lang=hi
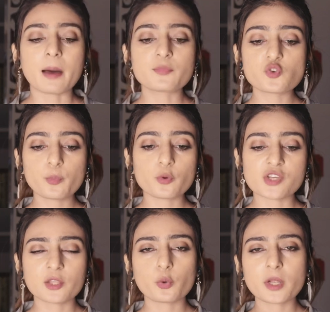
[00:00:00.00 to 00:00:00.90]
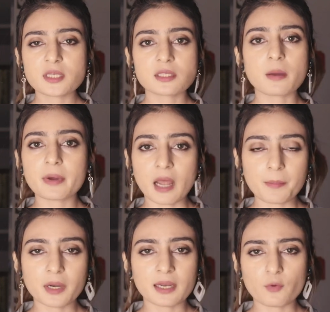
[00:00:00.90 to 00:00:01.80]
आप चुप हो जाए थोड़ा सा सब्र
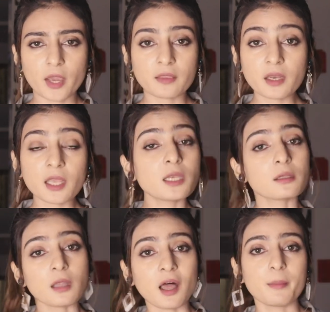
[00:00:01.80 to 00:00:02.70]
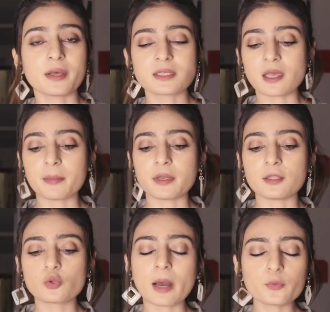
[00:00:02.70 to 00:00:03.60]
आप कर लें वो कहते हैं ना इन
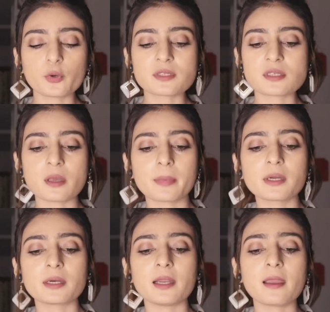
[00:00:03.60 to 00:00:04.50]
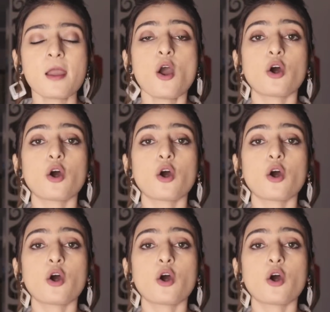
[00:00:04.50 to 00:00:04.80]
मासाबरीन तो आप थोड़ा सा सब्र कर लें